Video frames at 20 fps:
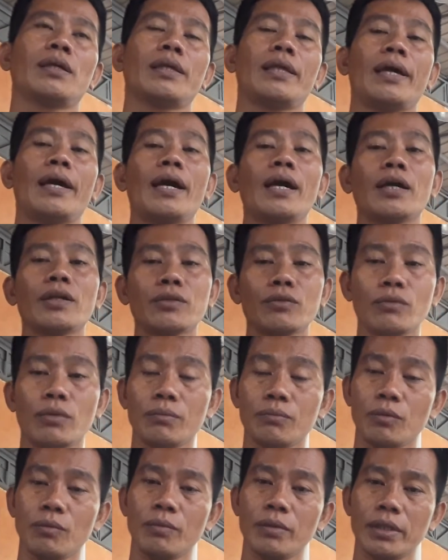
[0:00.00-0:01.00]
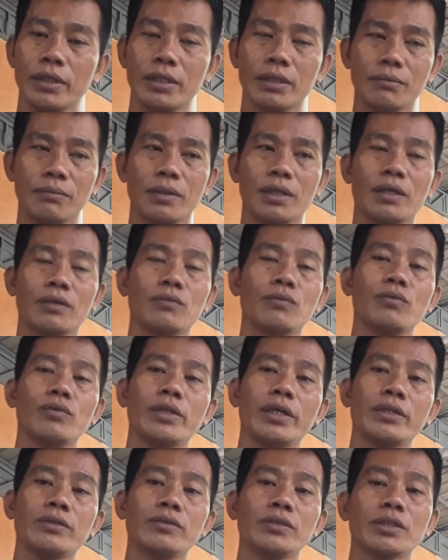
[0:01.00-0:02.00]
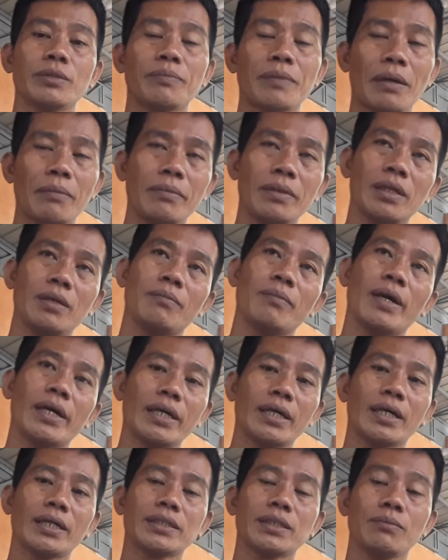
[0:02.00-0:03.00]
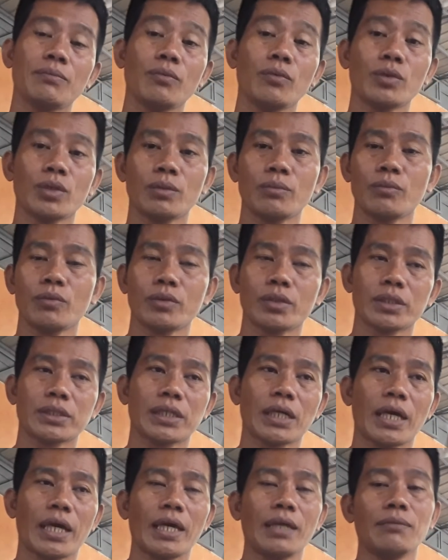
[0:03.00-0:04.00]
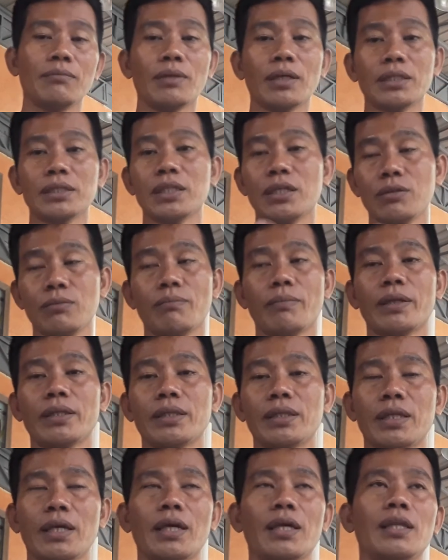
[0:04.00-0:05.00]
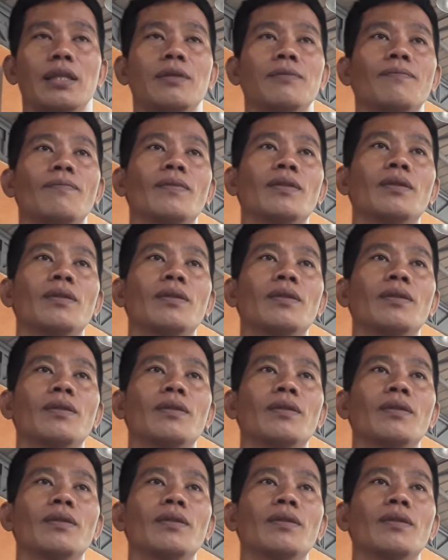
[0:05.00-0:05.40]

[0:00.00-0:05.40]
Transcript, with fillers: nakakatuwang bumili ng mga gulay dun sa pamilyang bayan kasi murang-mura siya. And maganda yung bandel,